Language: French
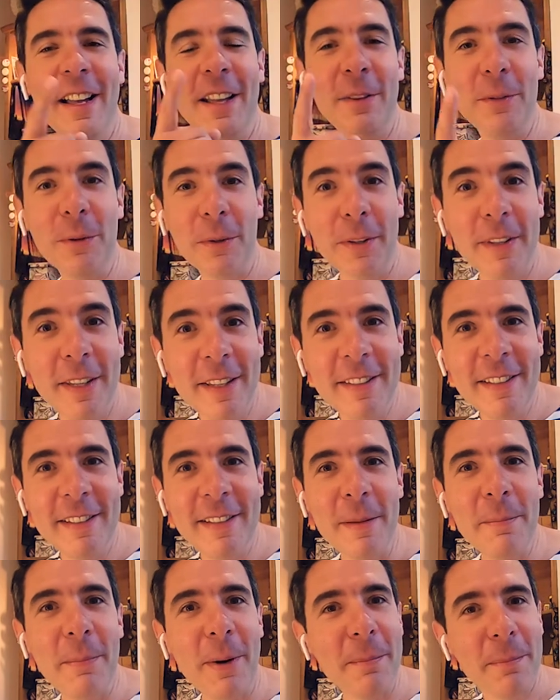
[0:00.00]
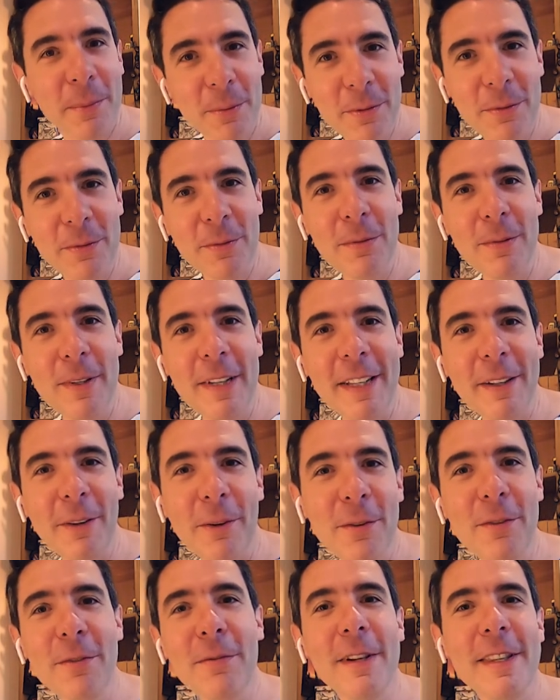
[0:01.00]
Donc n'hésitez pas, postuler,
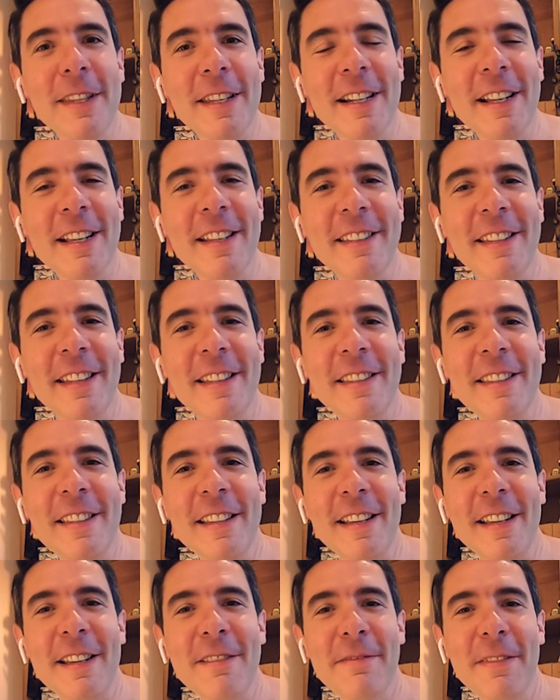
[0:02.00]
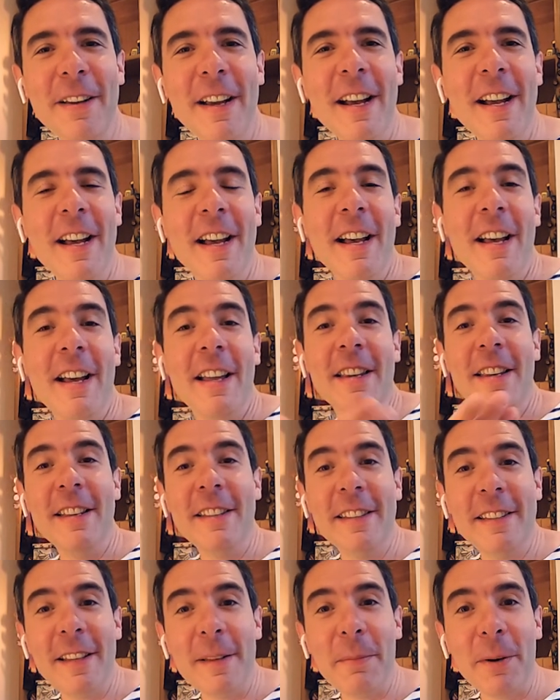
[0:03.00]
rejoignez la SNCF.
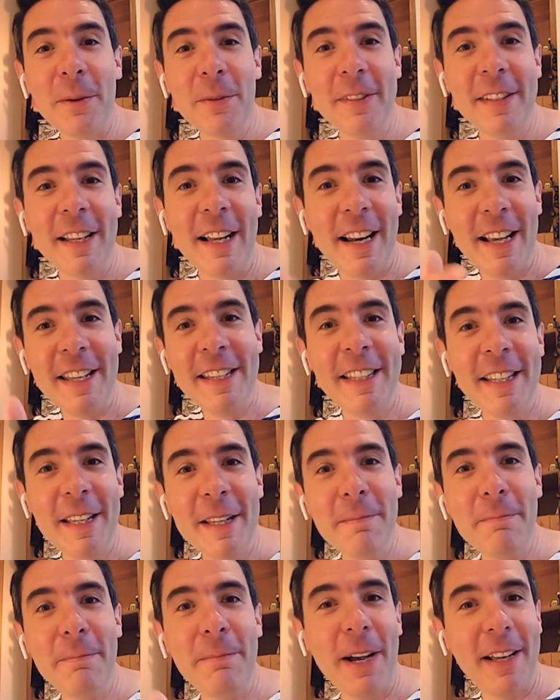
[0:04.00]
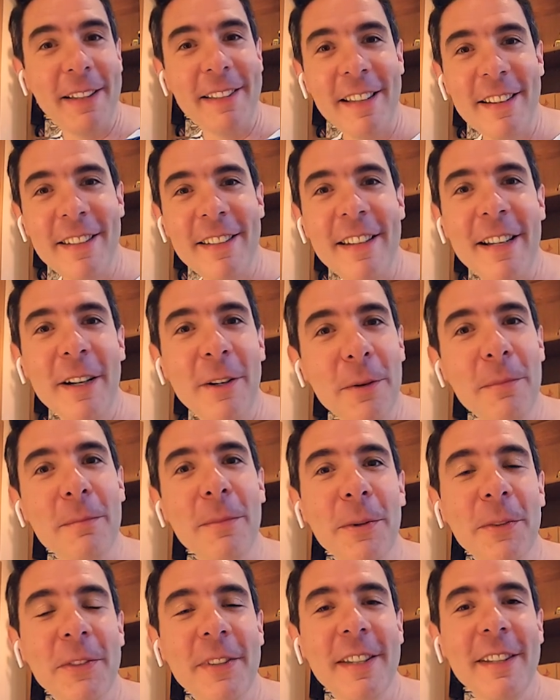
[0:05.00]
N'hésitez pas aussi à liker, partager,
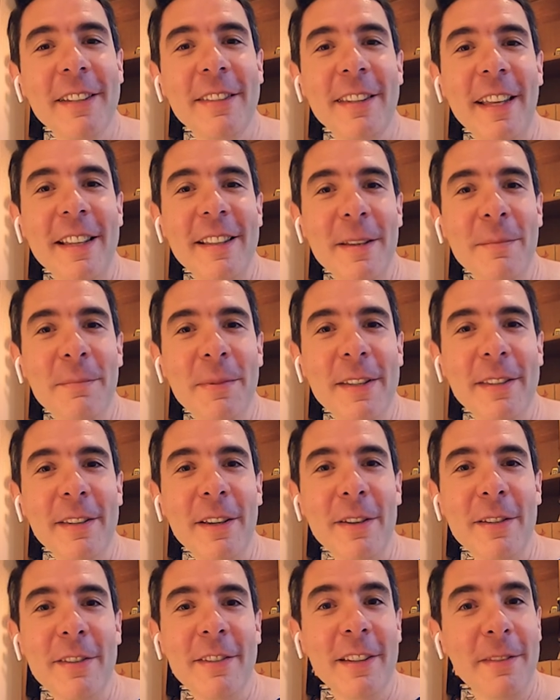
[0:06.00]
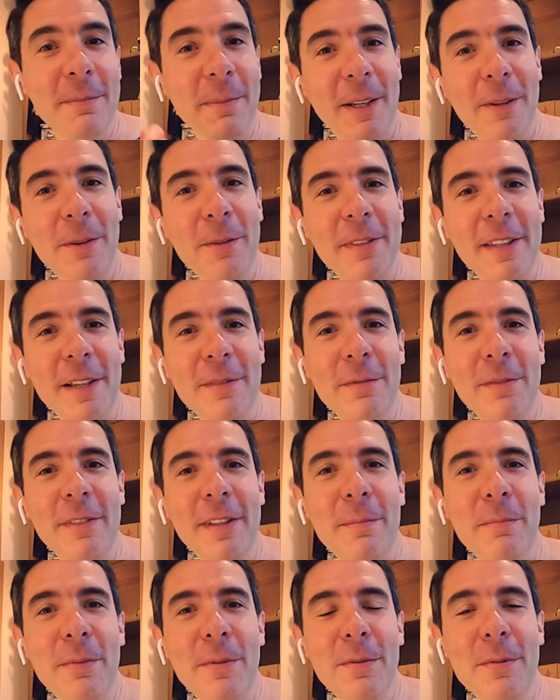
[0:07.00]
commenter cet épisode. J'espère que ça vous a
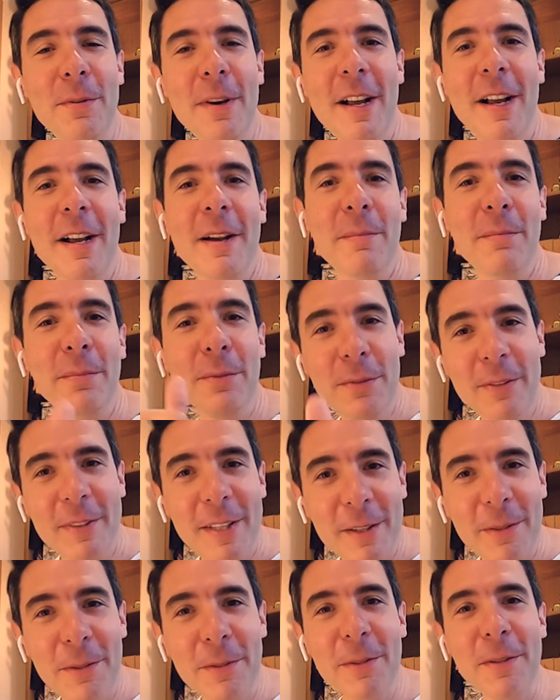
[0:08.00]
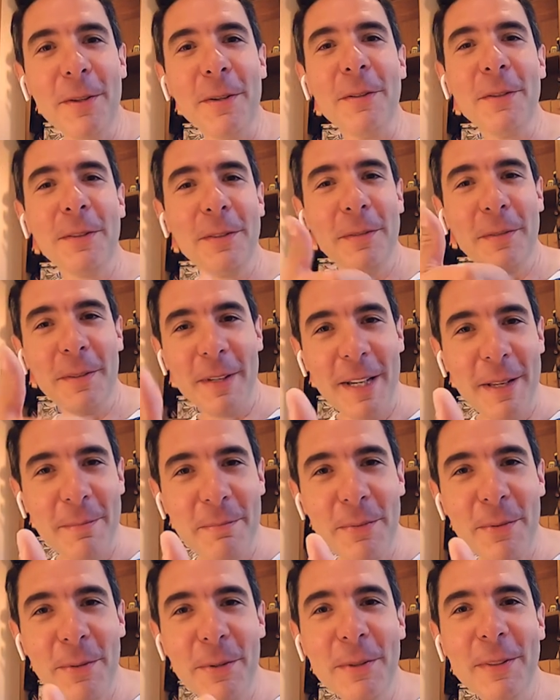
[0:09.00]
plu. Boostez l'audience, les
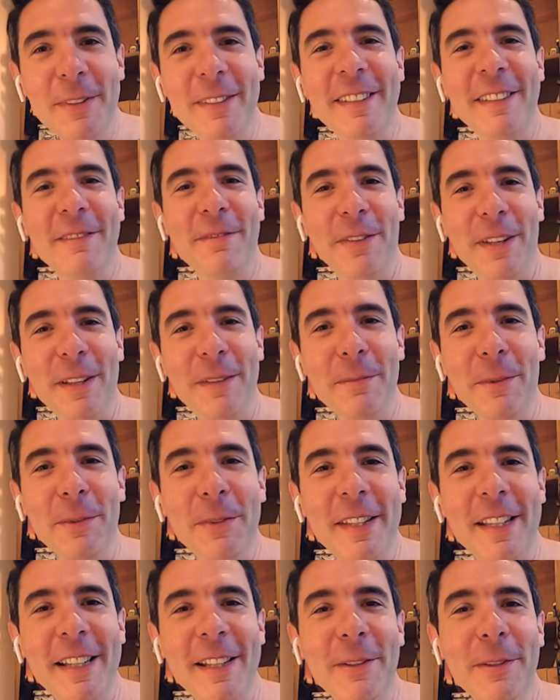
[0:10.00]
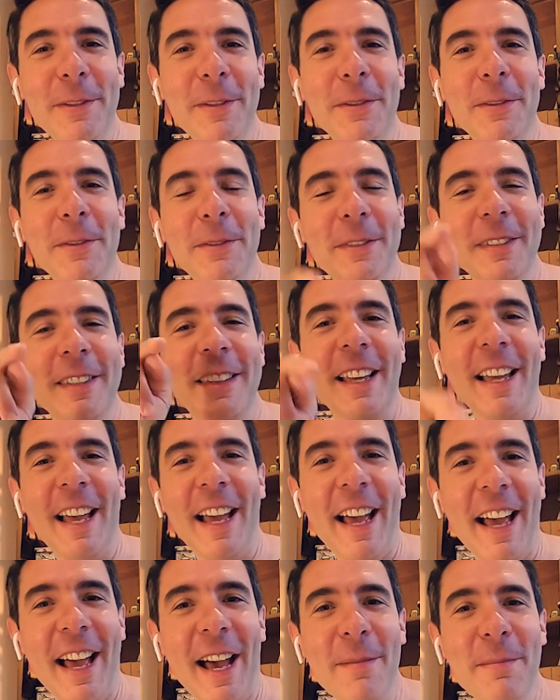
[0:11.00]
pouces, faites monter l'audience
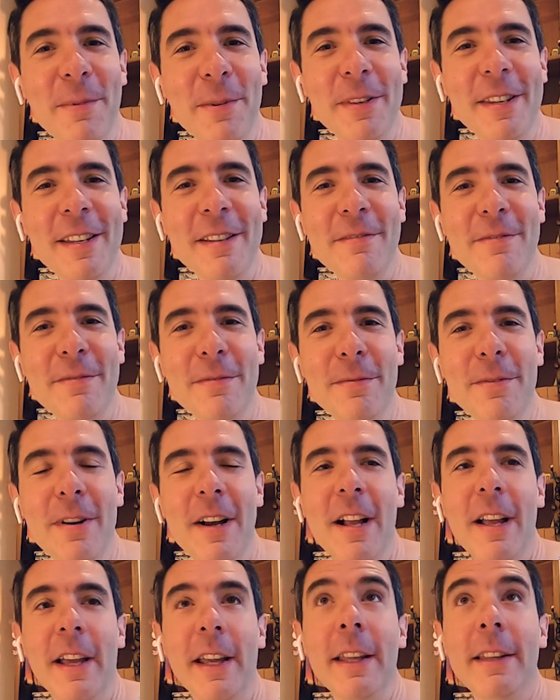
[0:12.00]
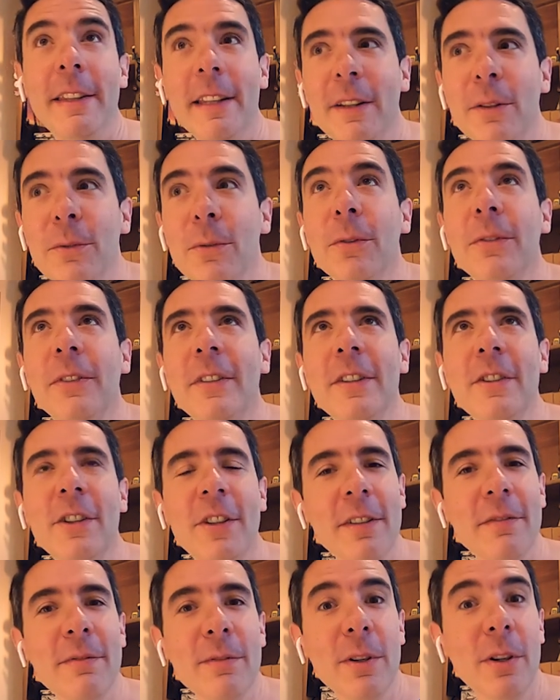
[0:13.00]
abonnez-vous et dites-nous aussi chez
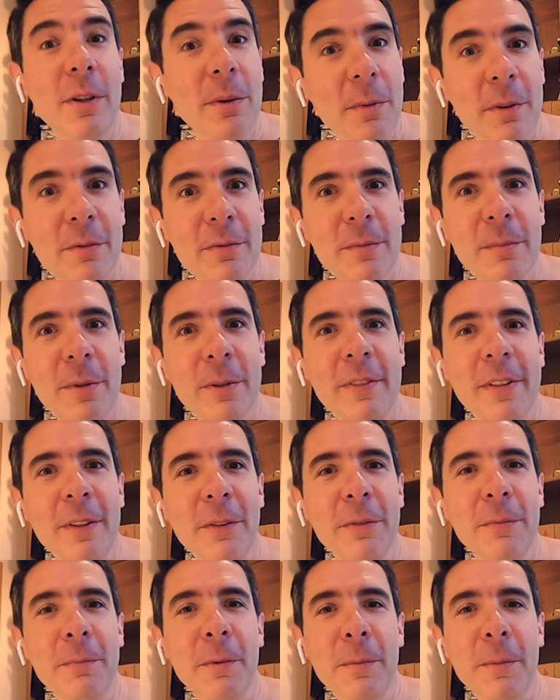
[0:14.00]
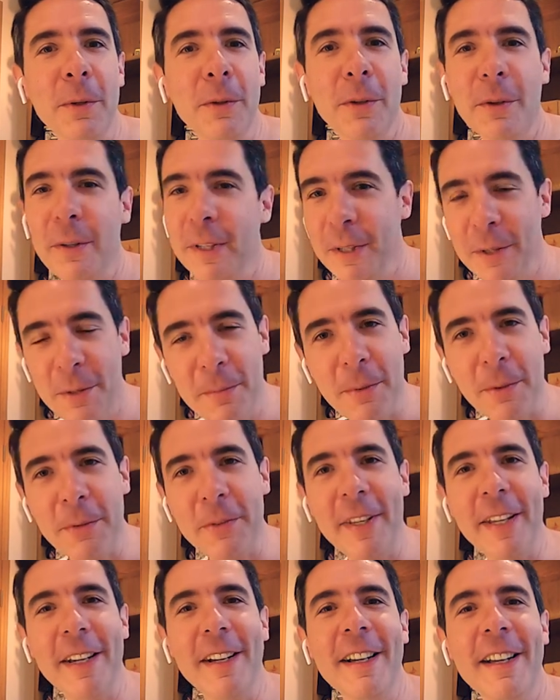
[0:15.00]
vous comment vous bossez en ce moment dans les
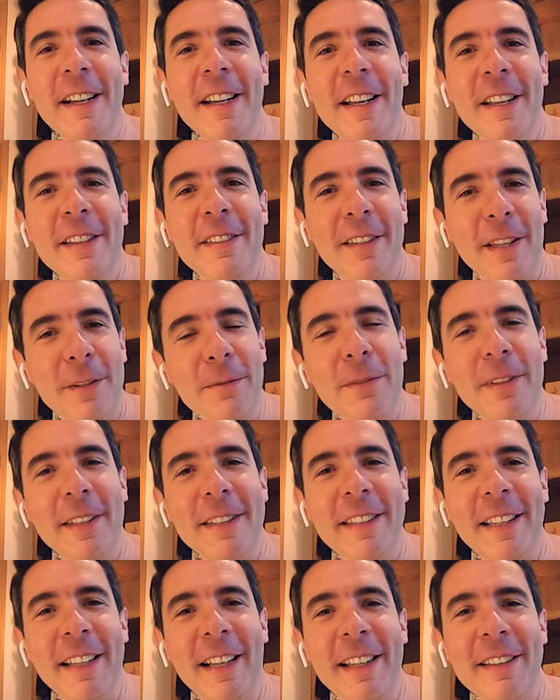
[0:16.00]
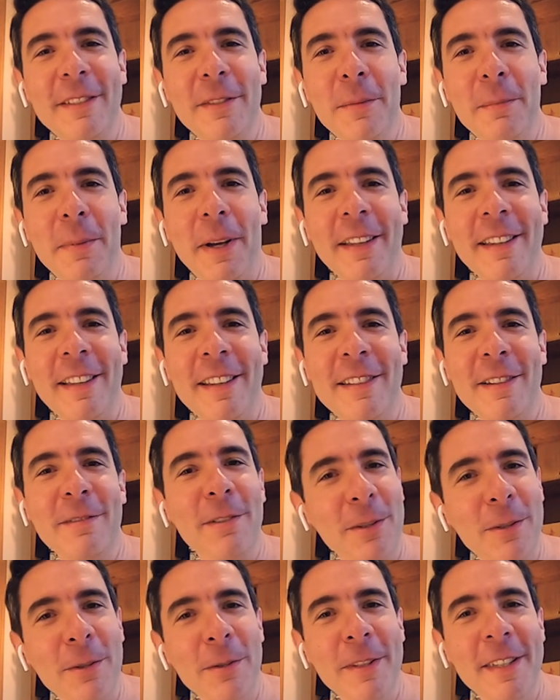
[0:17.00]
commentaires. Ça nous intéresse de partager votre
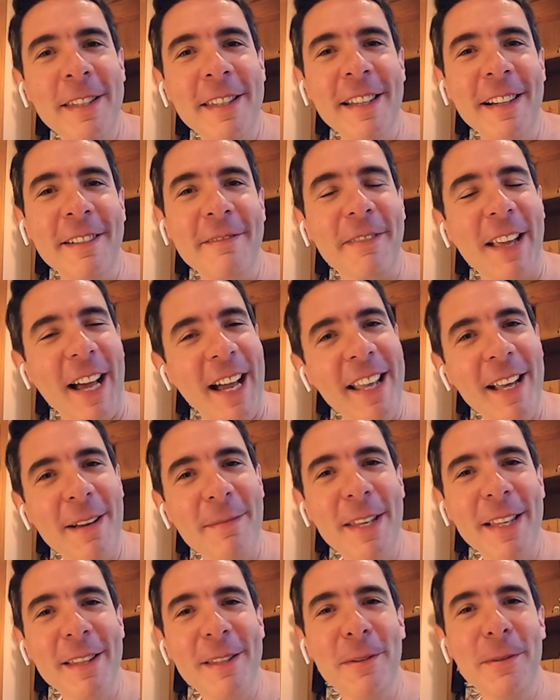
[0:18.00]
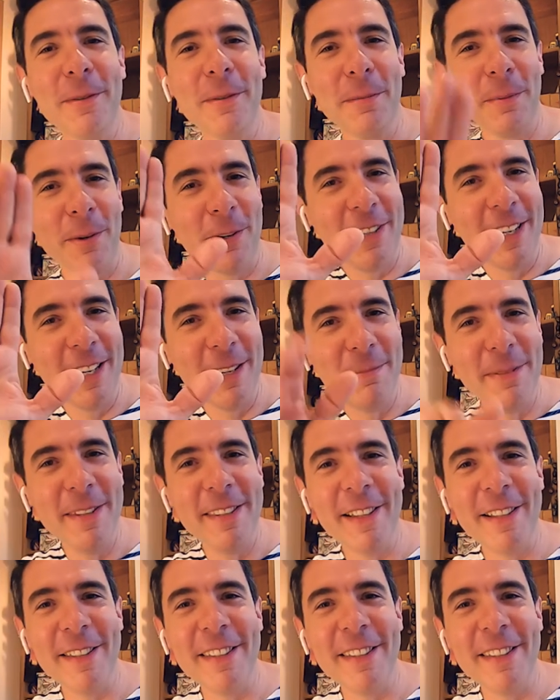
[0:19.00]
quotidien. Allez, à bientôt au prochain épisode.